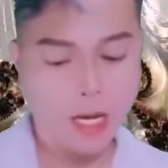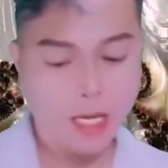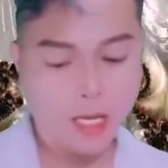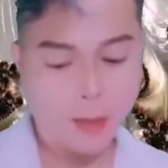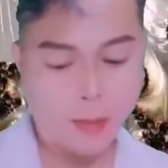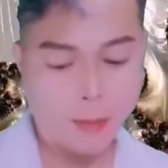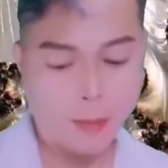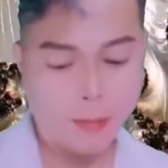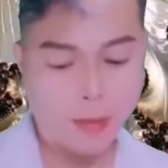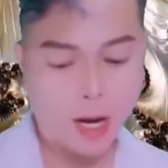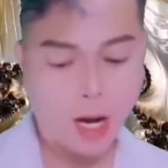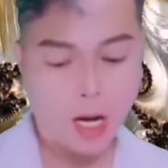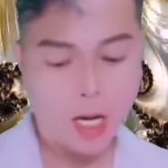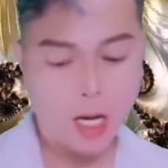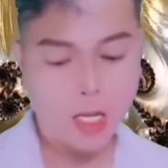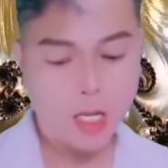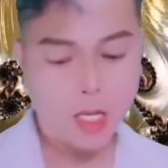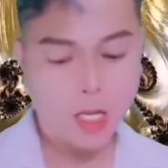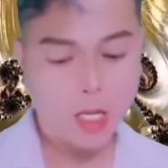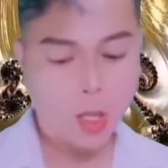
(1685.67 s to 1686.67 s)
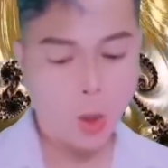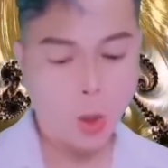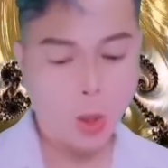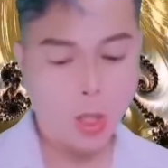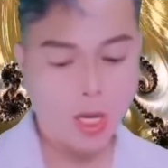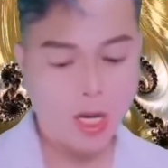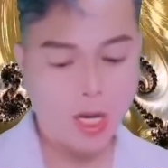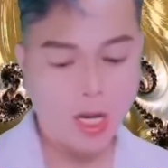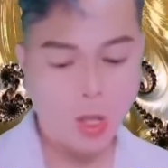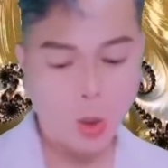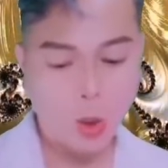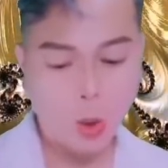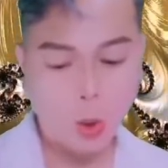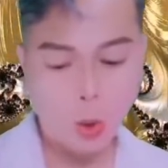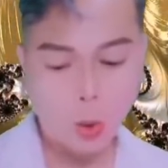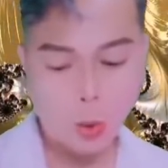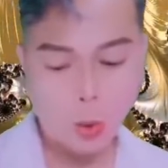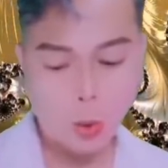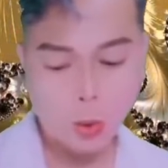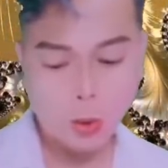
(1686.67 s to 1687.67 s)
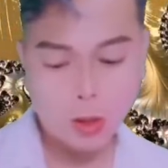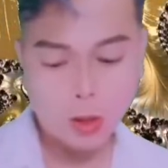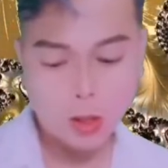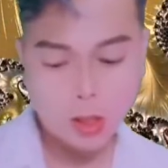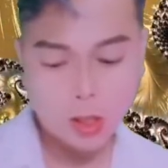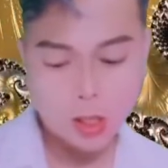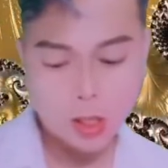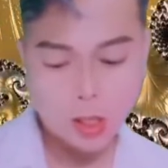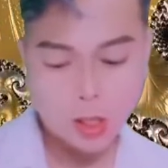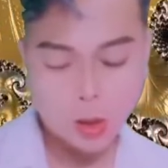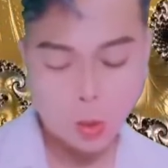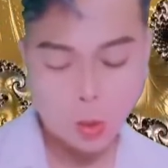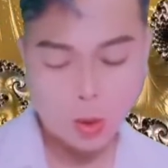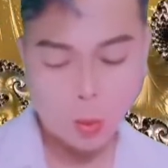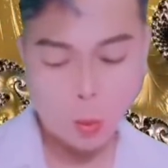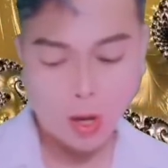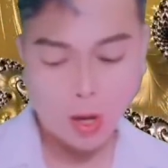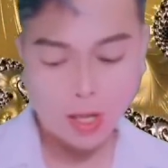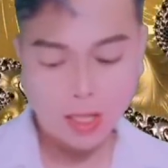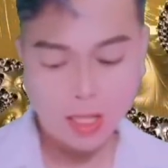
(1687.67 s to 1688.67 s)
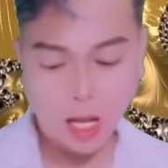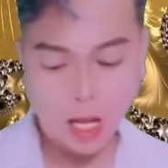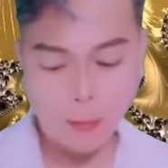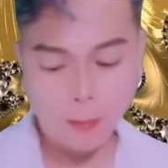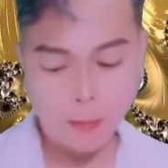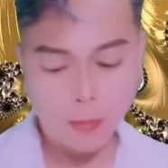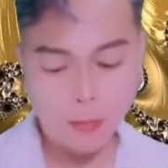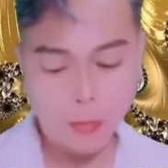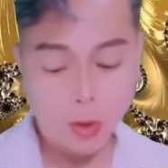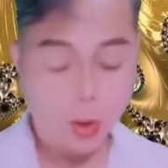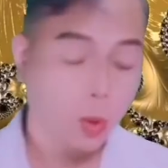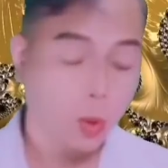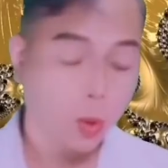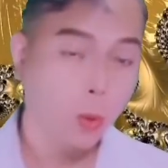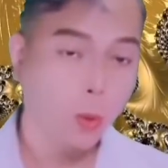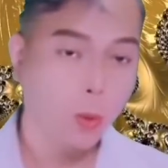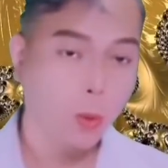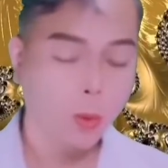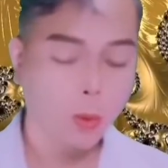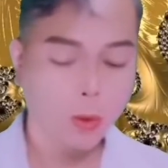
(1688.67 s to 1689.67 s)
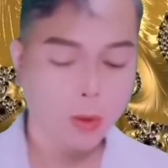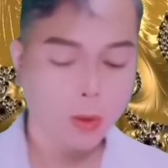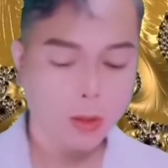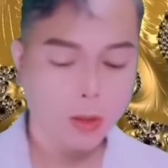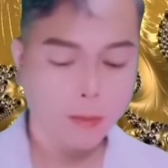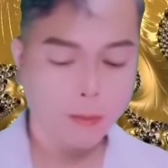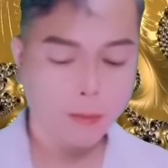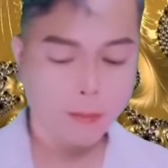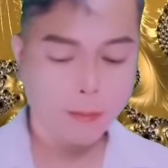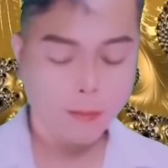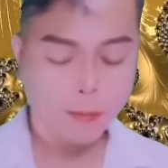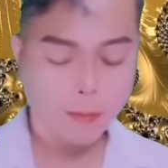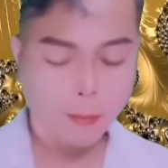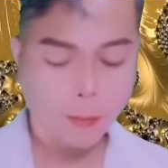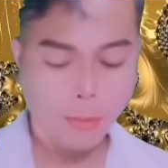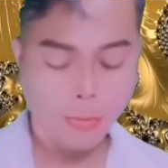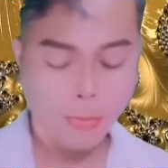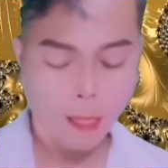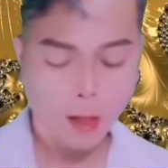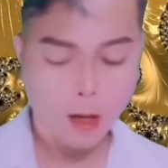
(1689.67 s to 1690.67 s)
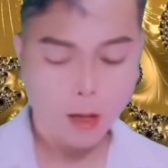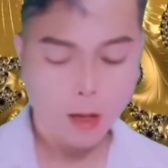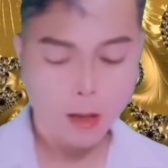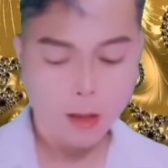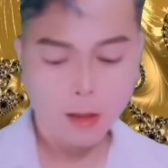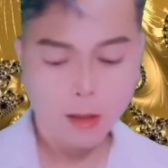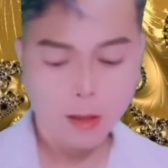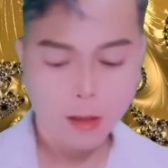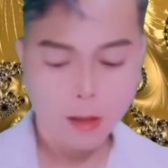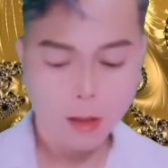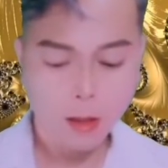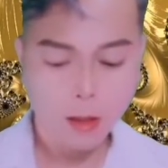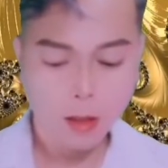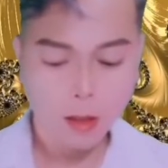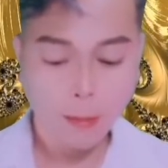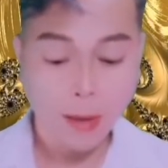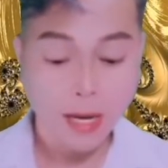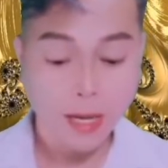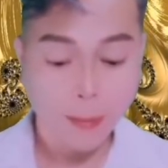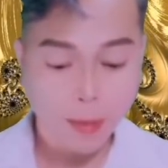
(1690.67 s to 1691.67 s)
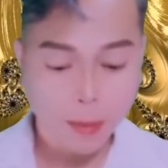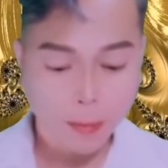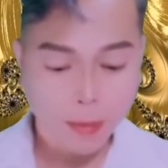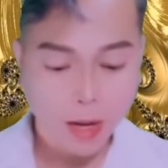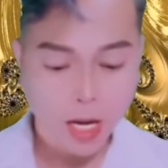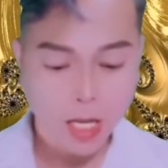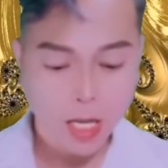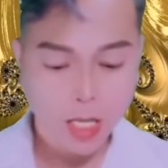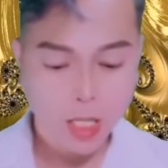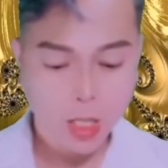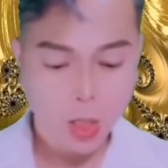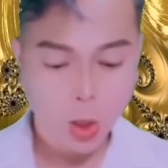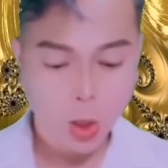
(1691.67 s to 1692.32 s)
Mà khi Ân Lang Qua rời đi rồi, Ôn Dương sẽ đứng dậy, tắm rửa, rồi ngồi ở